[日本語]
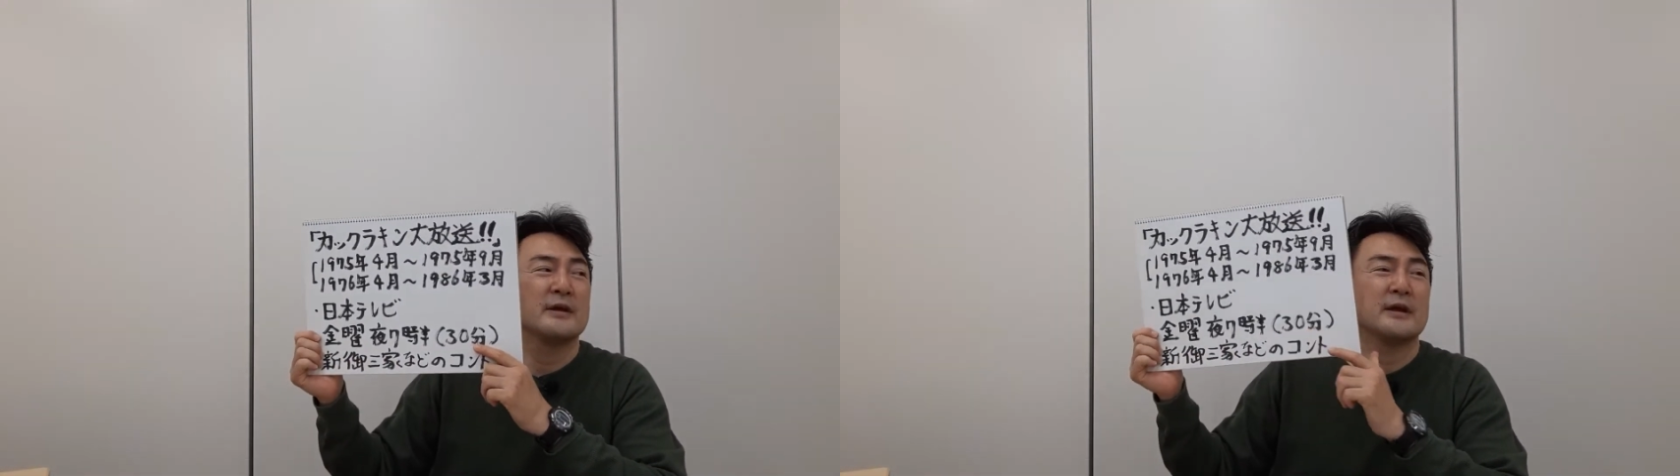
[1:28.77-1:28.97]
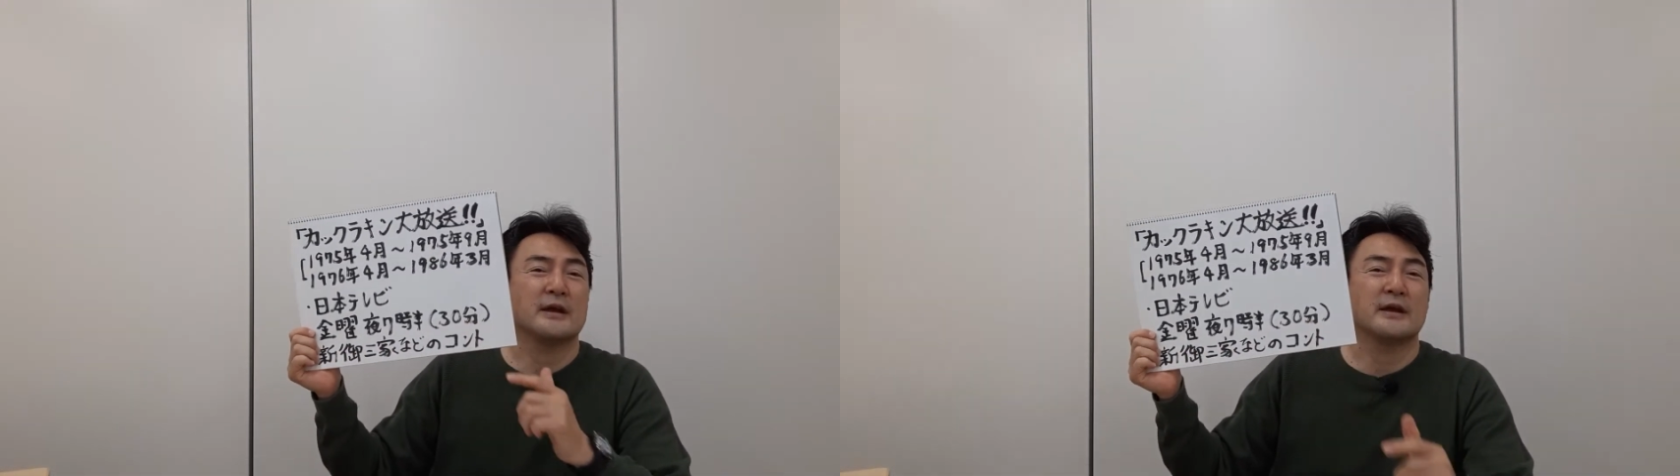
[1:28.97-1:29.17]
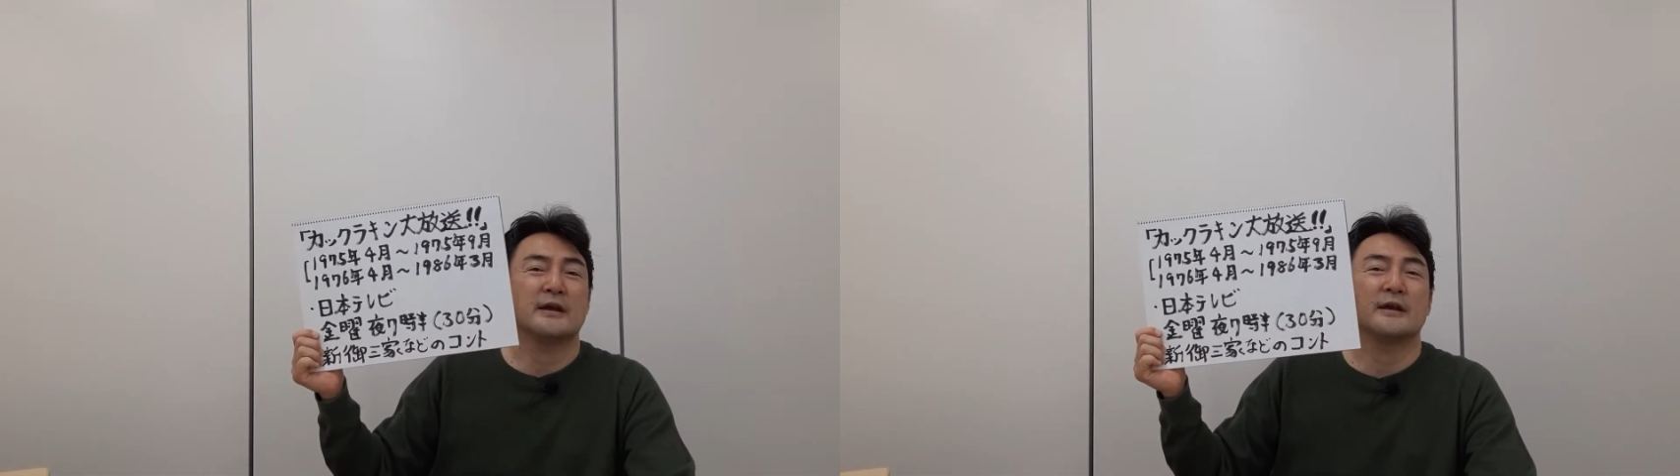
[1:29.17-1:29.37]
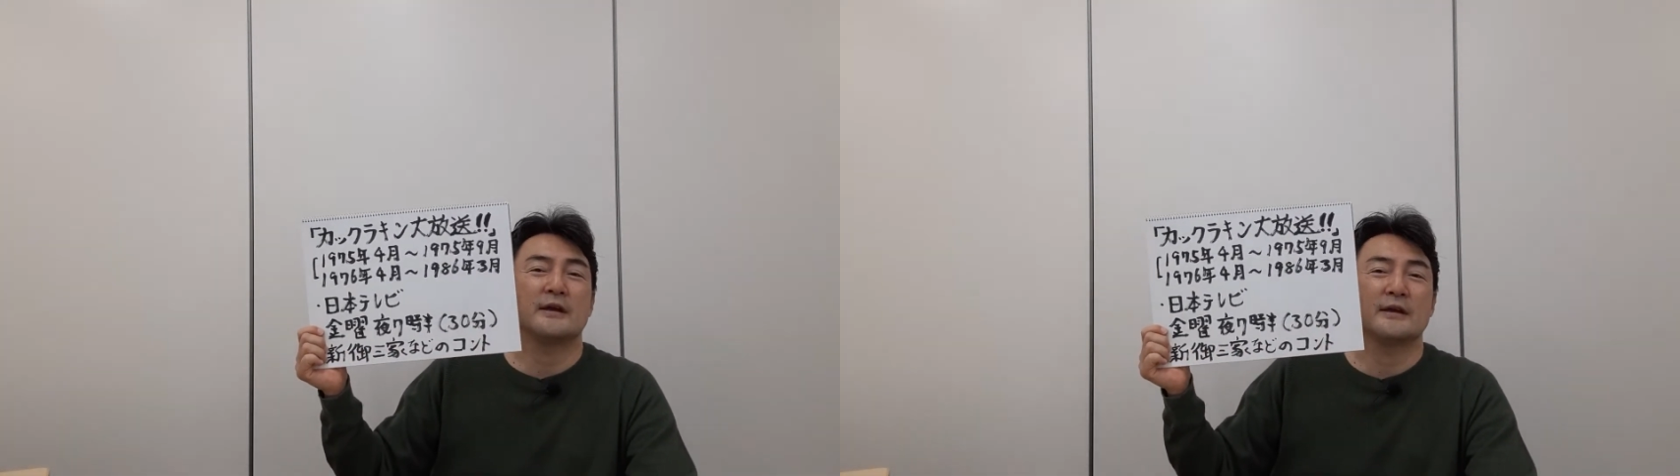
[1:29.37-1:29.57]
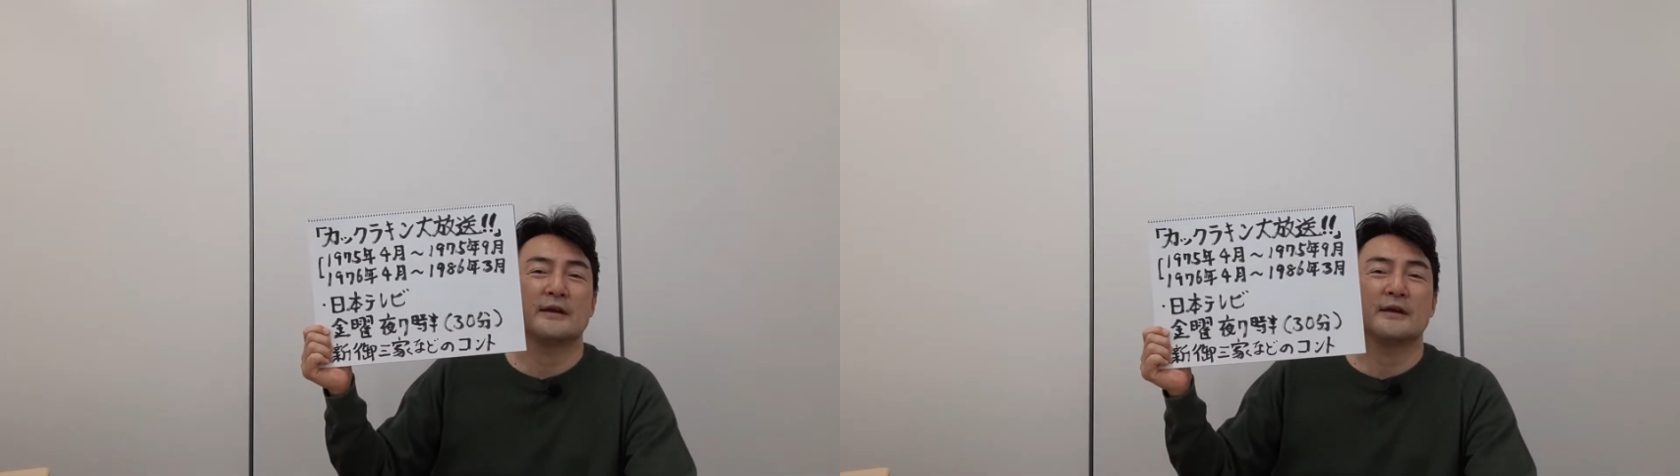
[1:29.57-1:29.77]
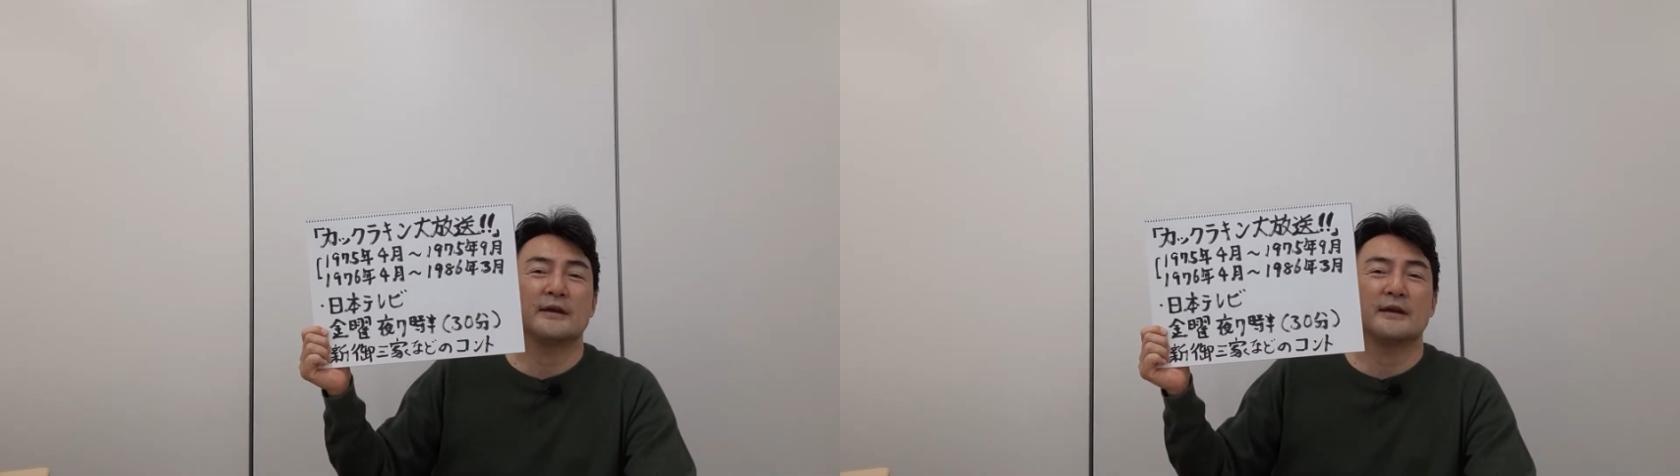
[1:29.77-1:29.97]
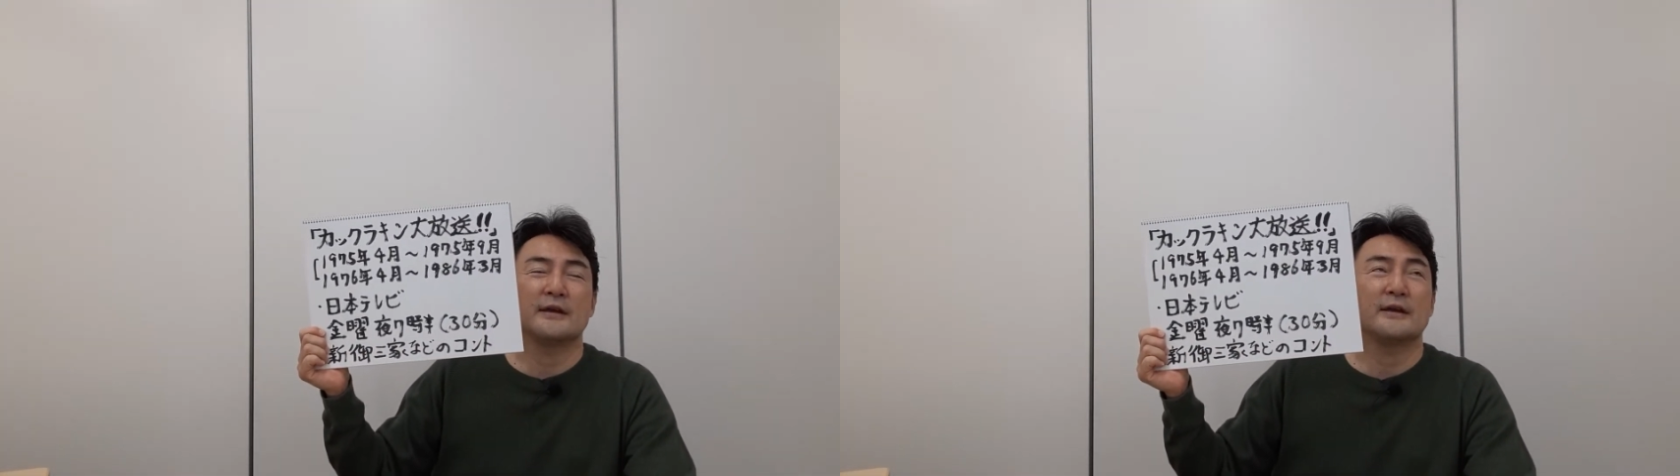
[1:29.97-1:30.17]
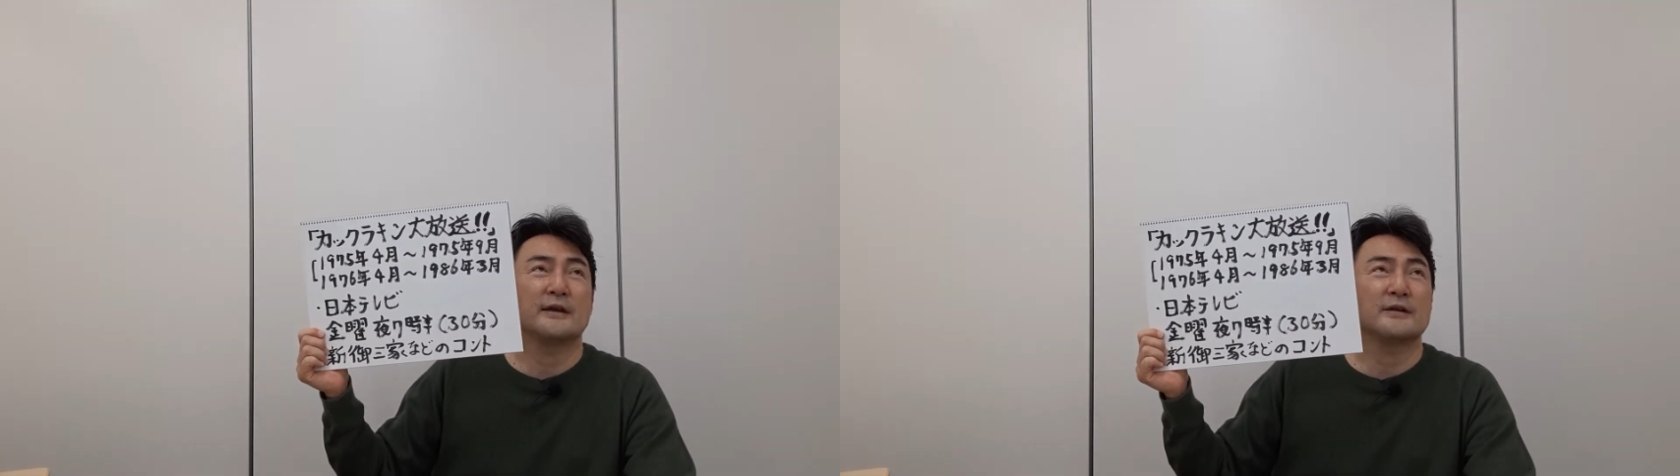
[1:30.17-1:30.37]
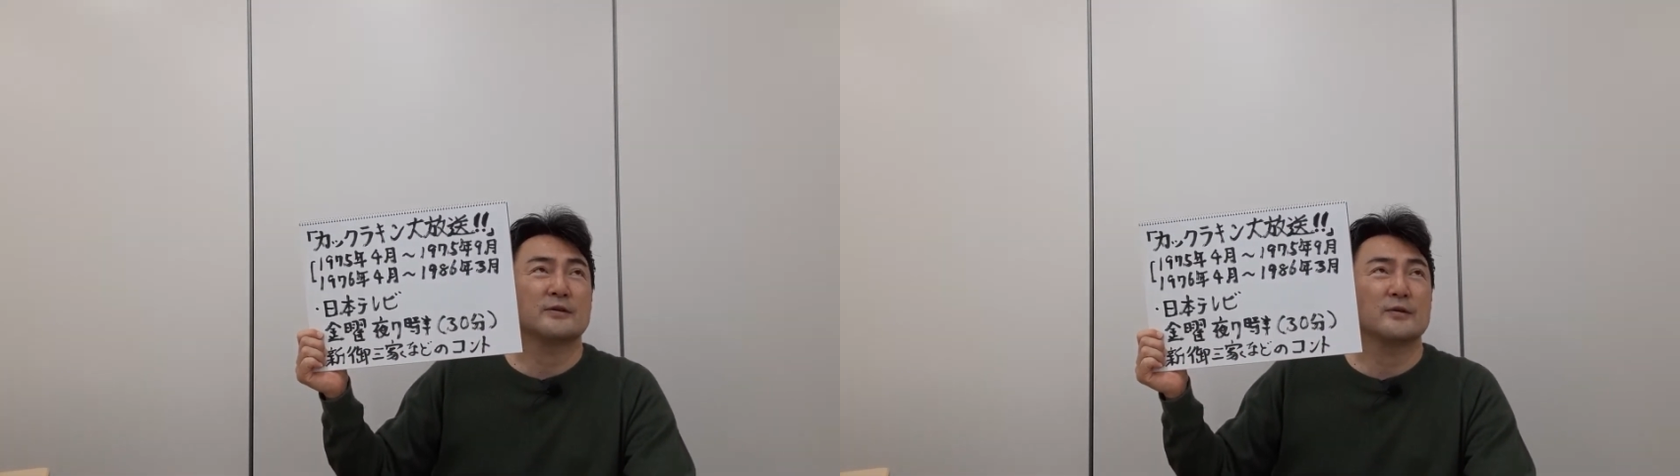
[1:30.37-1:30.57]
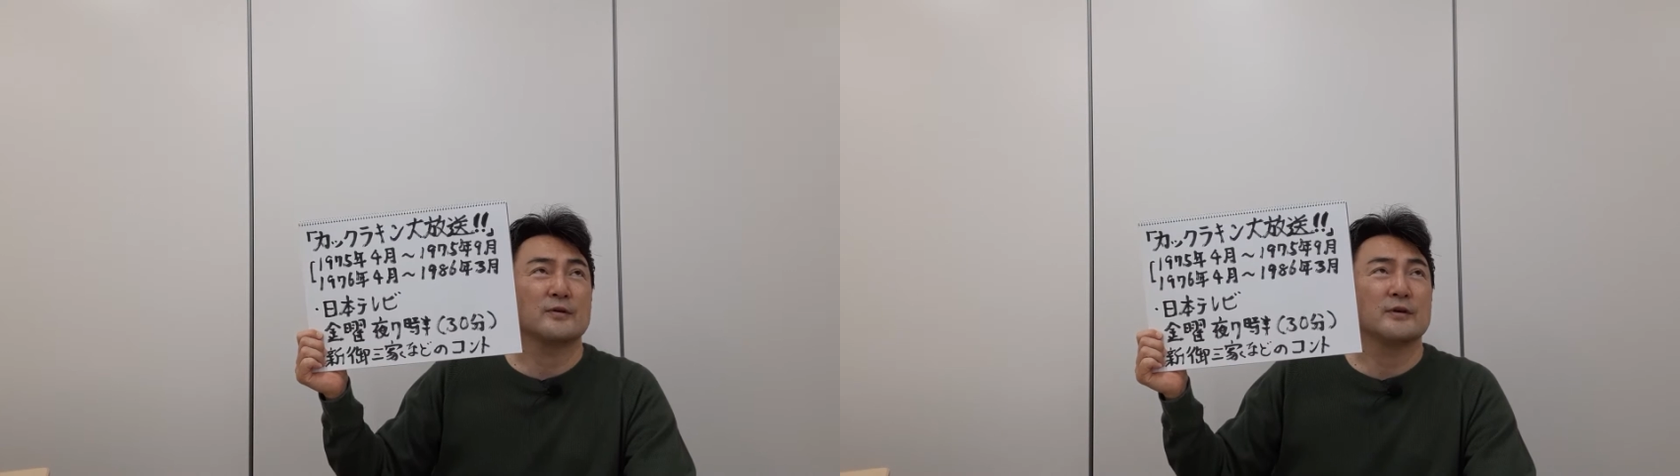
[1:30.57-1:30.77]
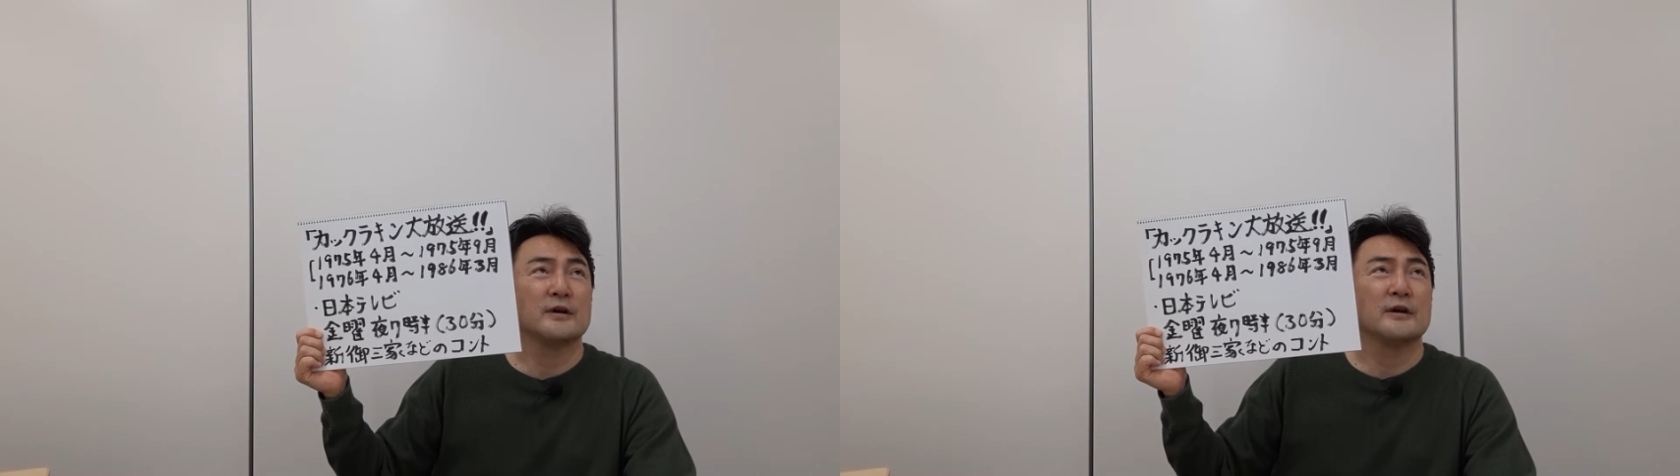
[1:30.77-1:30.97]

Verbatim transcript: えー、っと